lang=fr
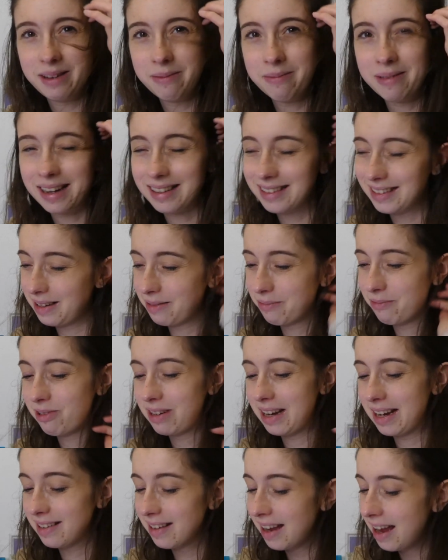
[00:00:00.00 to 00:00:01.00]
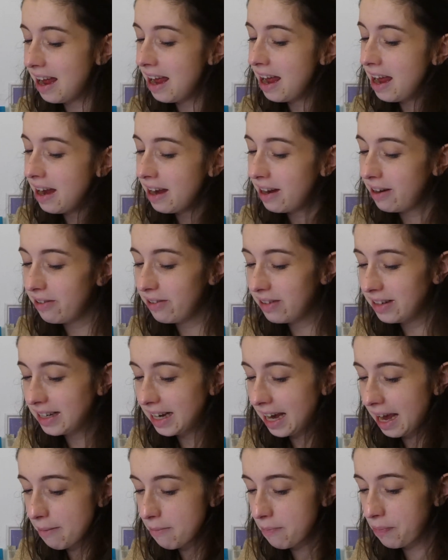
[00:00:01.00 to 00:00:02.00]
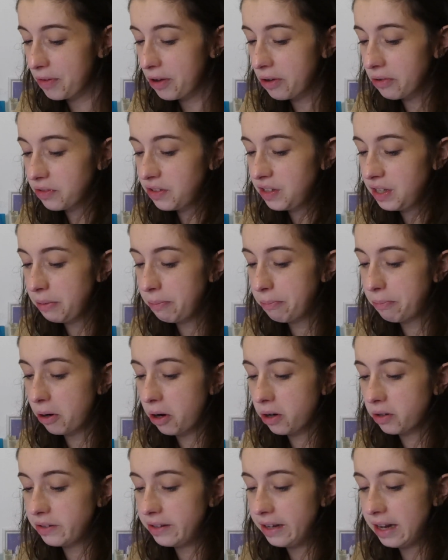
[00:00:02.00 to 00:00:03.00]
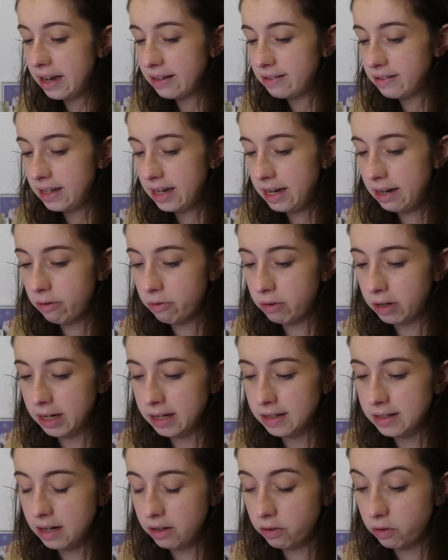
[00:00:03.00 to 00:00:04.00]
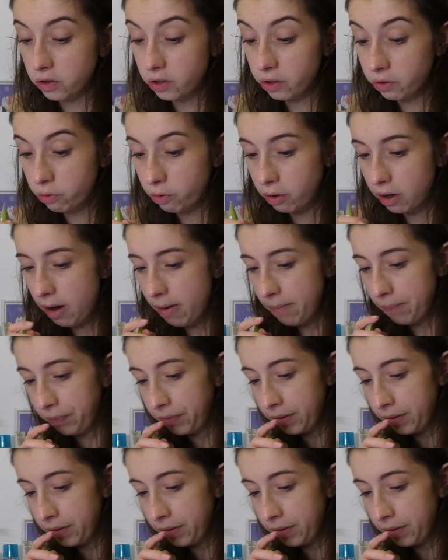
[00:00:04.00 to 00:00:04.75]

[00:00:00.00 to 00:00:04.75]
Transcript: J'ai marre de cette bouclette. Une crème anti dilatée au raisin de Sandorin.